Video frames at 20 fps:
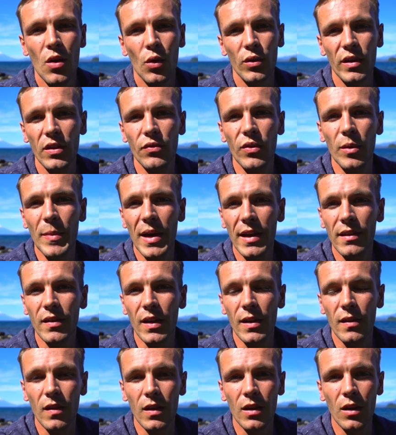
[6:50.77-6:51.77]
Und deswegen macht es
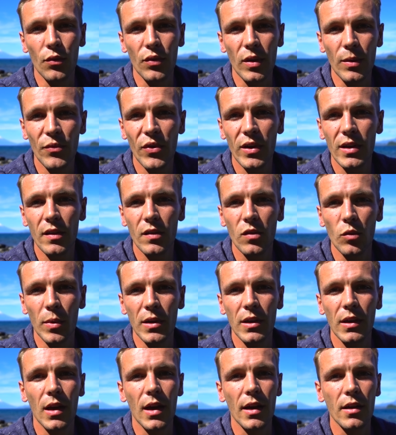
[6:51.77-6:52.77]
halt Sinn, auf jeden Fall das
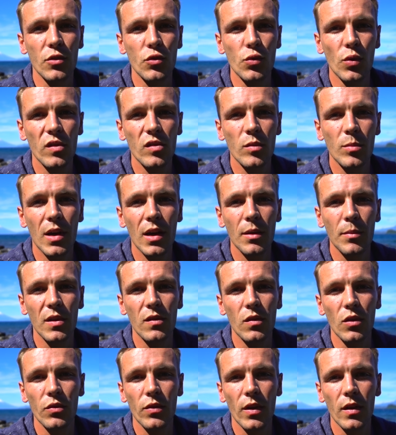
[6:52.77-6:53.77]
über eine Agentur zu machen,
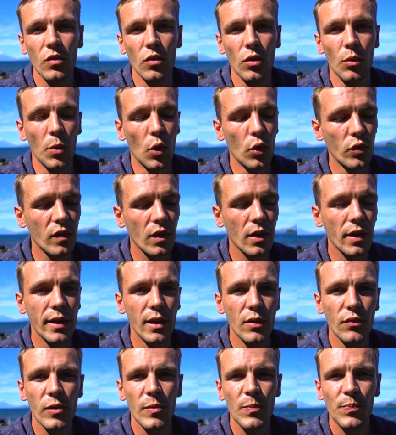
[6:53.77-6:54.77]
beziehungsweise über unsere
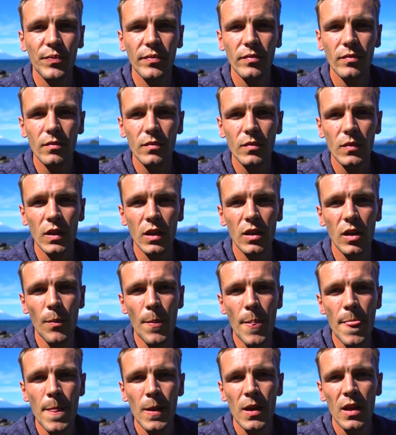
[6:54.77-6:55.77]
Hilfe,
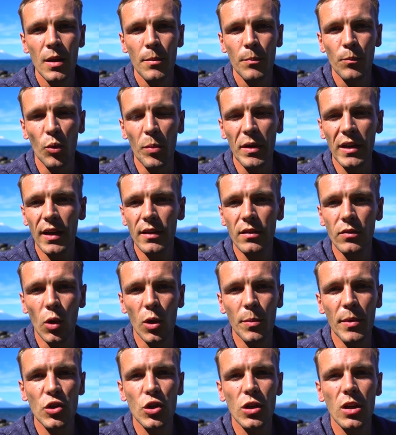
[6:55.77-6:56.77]
ähm, wo man direkt einen
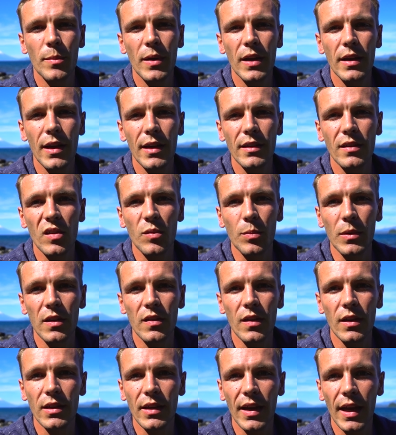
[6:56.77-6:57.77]
Dolmetscher dabei hat, dass man
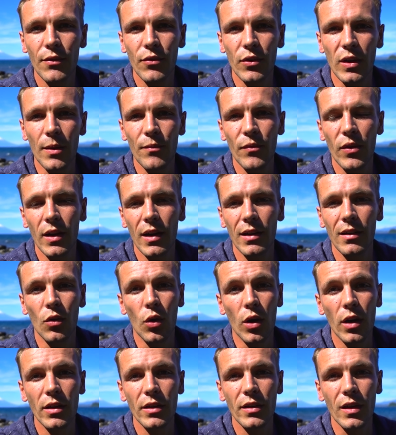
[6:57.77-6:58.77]
das halt direkt von Anfang an
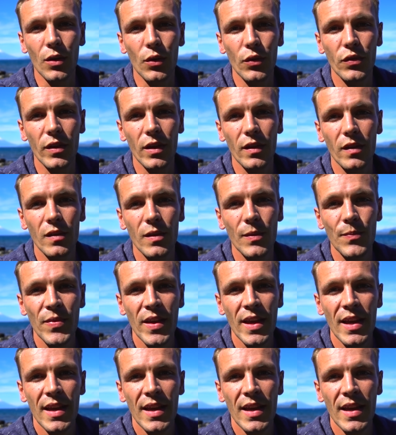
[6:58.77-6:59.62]
ordentlich aufsetzt.